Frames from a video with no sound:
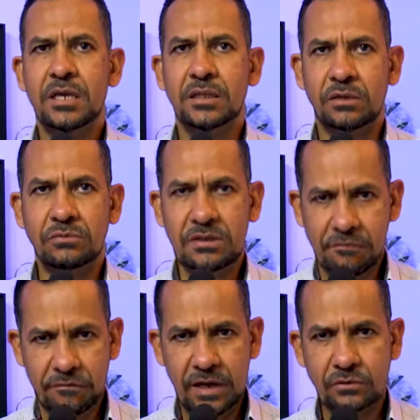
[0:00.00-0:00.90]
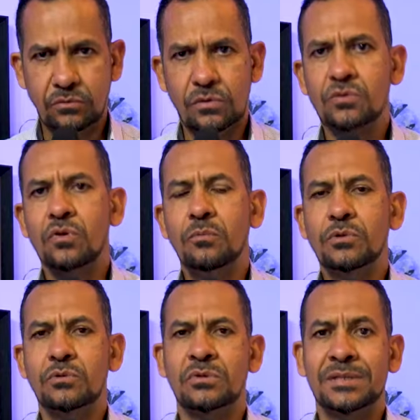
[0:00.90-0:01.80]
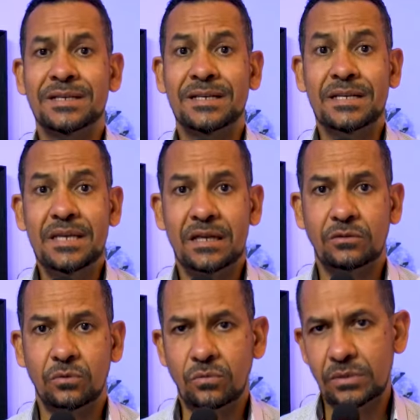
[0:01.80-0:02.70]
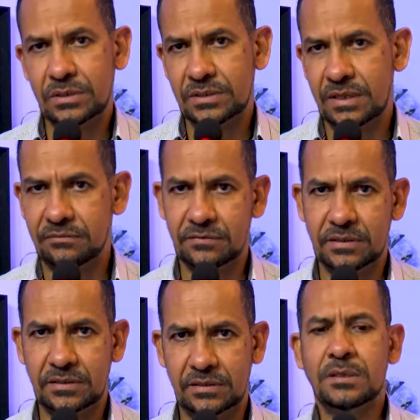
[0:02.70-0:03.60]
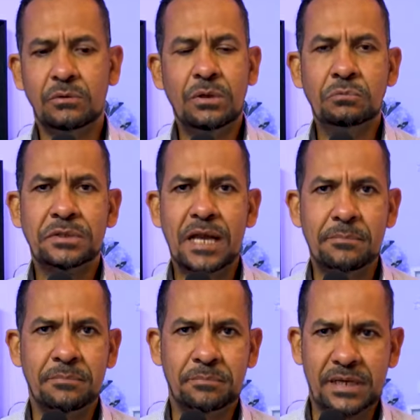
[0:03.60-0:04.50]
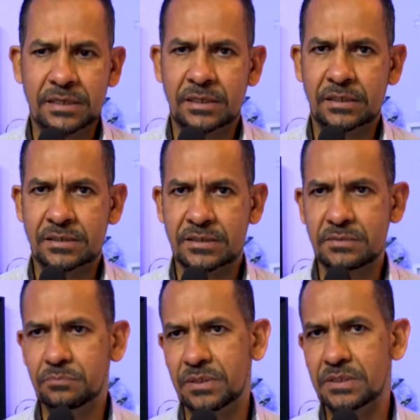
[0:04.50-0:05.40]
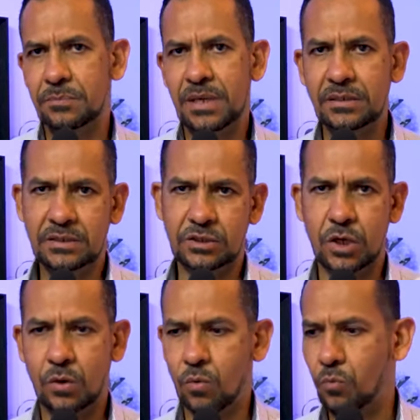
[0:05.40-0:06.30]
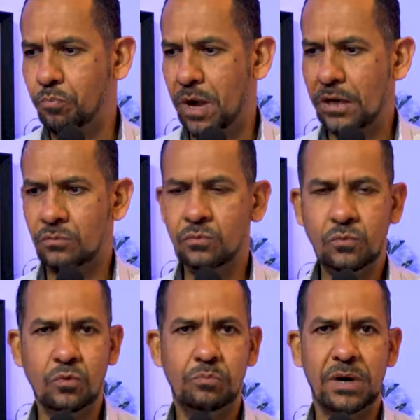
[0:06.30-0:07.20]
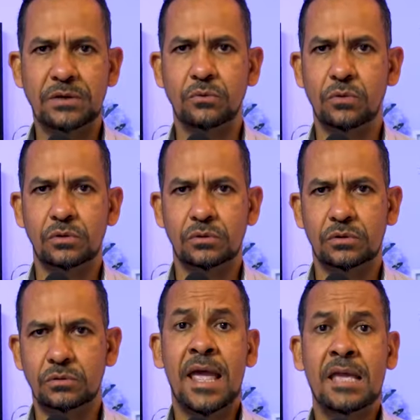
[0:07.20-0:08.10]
Então, de fato, nós somos os criadores da vida. Então, não dá para simplesmente culpar um, culpar o outro.